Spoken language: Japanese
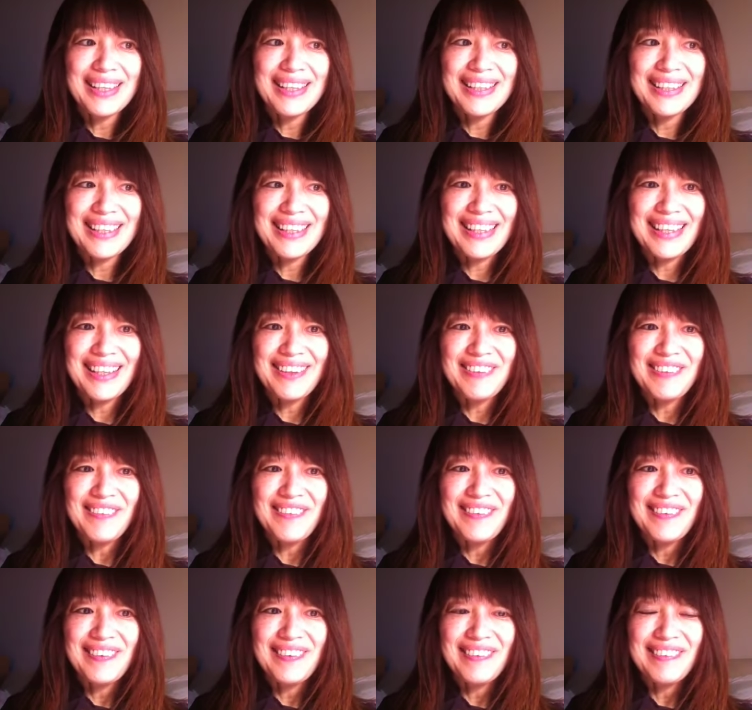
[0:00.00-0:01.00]
なんかこ
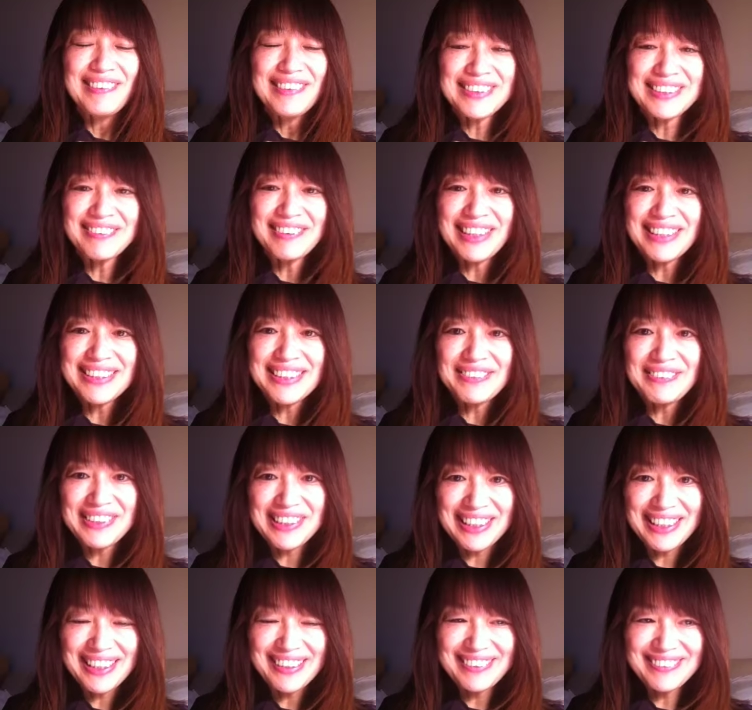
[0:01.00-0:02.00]
う美味しいお菓子食べ
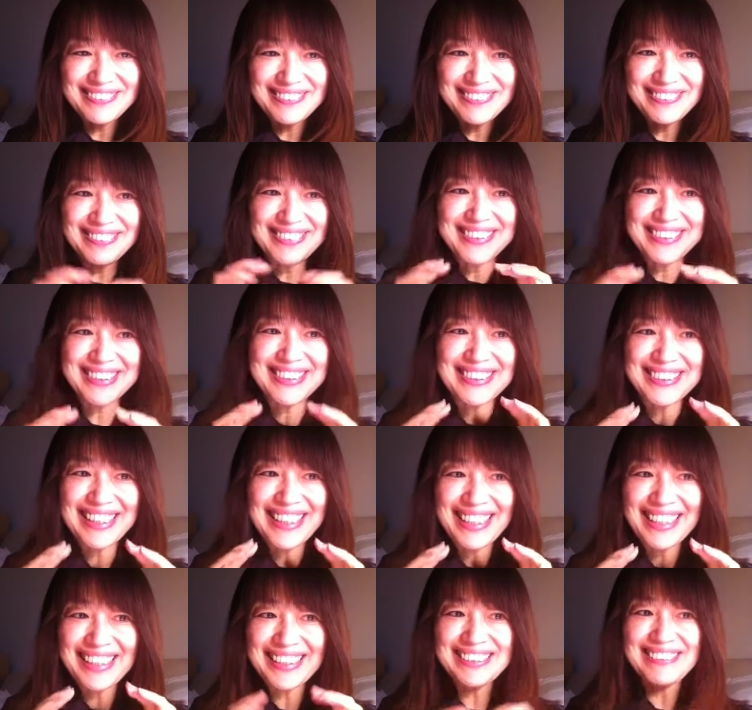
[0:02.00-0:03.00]
て美味しい
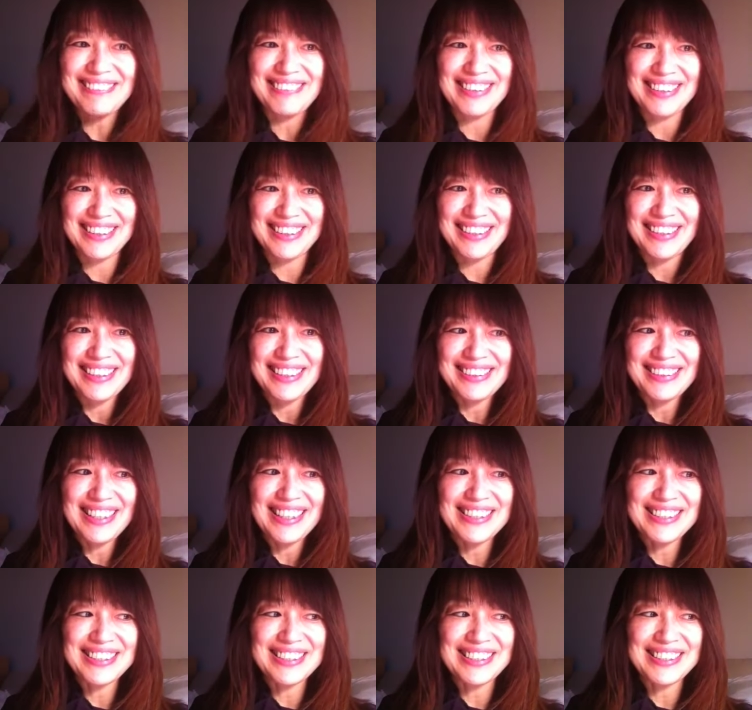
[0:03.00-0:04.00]
なとか
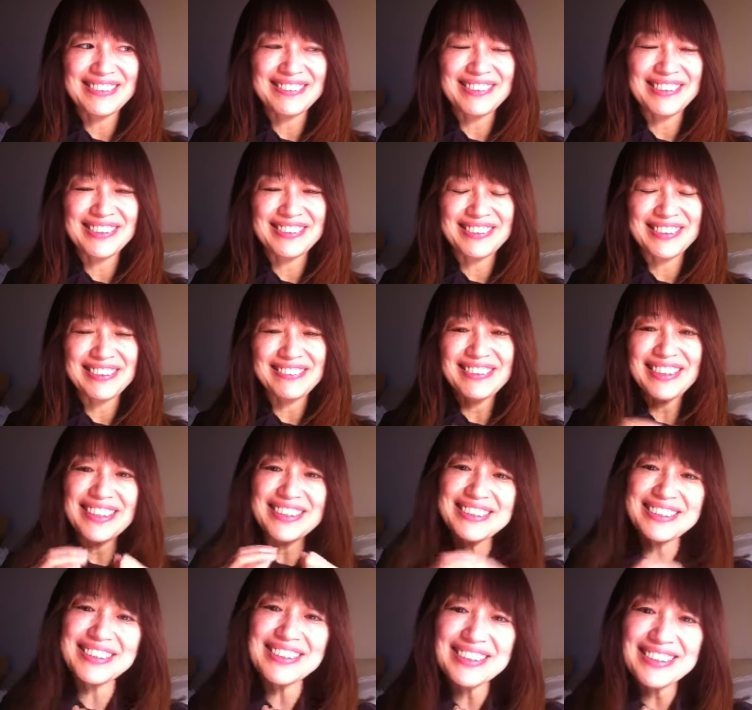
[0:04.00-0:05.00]
大好きな人と一緒にいて
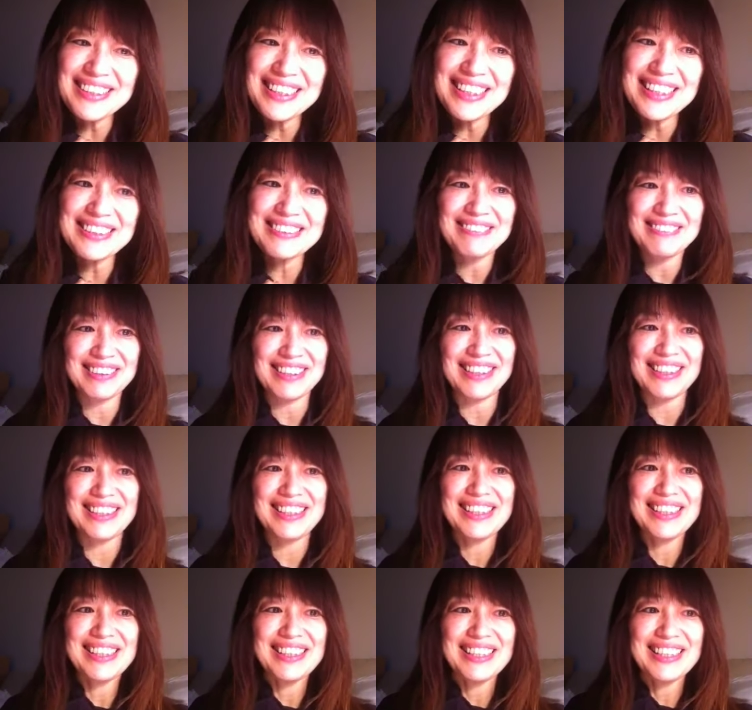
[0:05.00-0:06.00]
嬉しいなとか
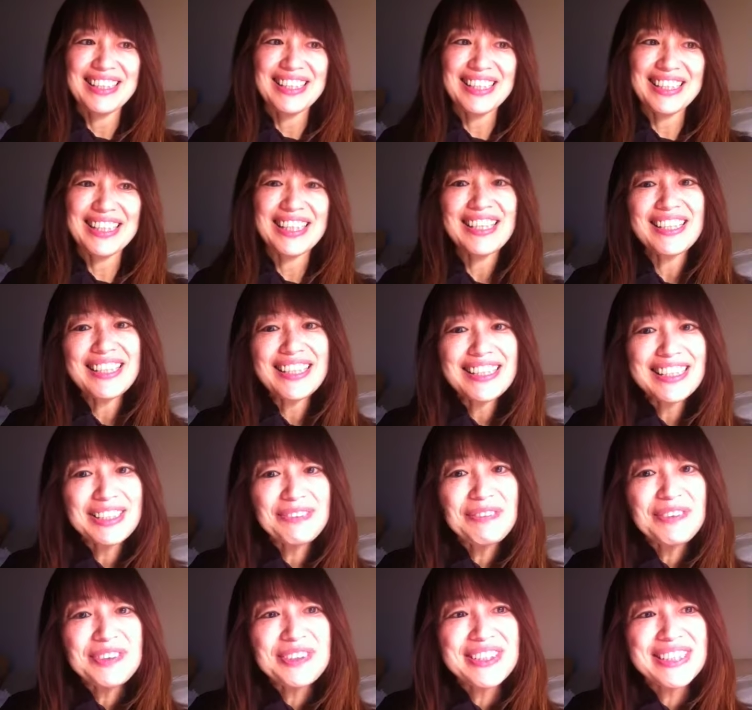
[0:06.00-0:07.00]
体が
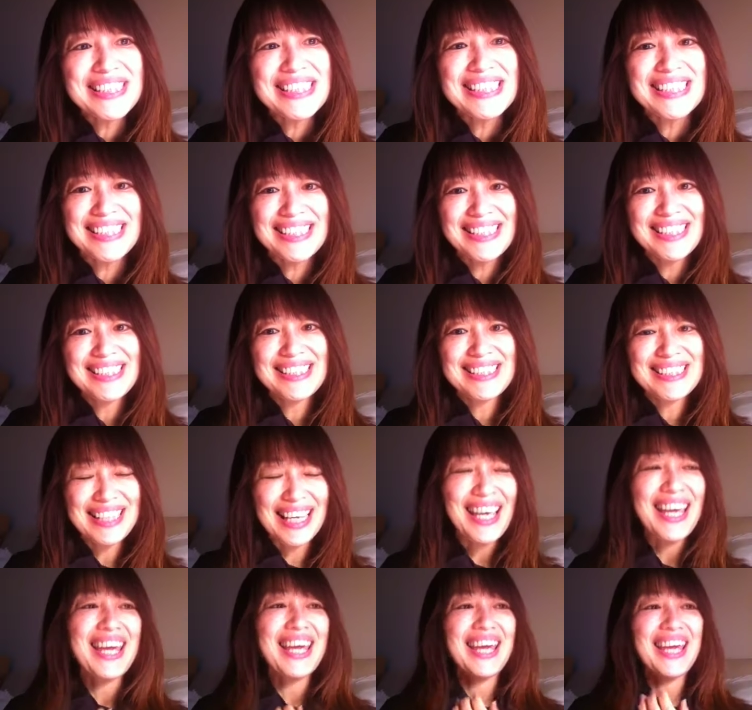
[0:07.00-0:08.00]
気持ちいい
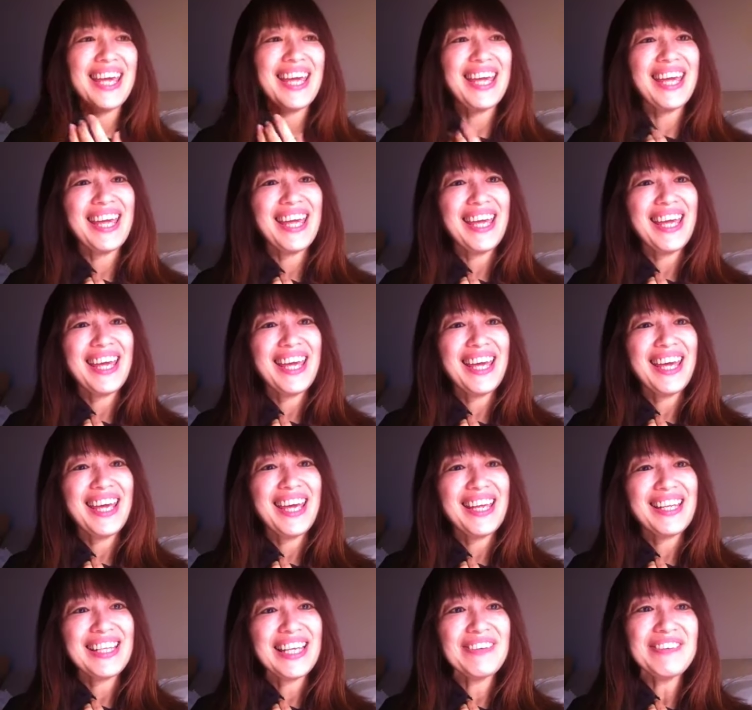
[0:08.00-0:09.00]
ね
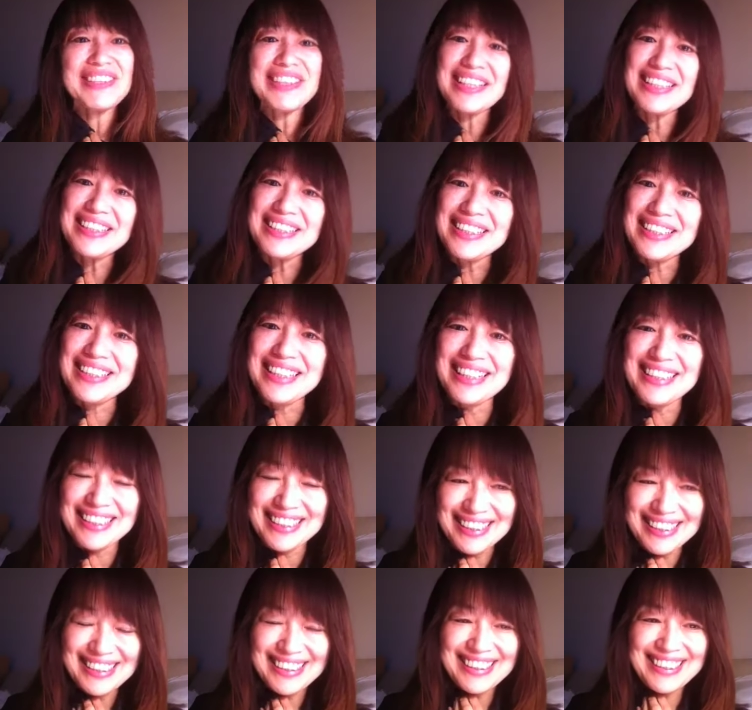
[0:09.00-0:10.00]
食べたり寝た
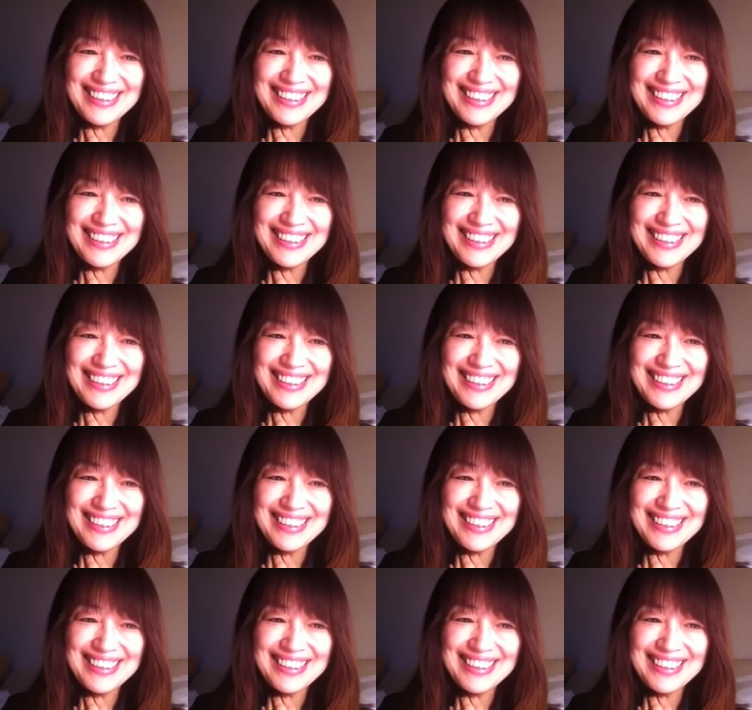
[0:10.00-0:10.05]
り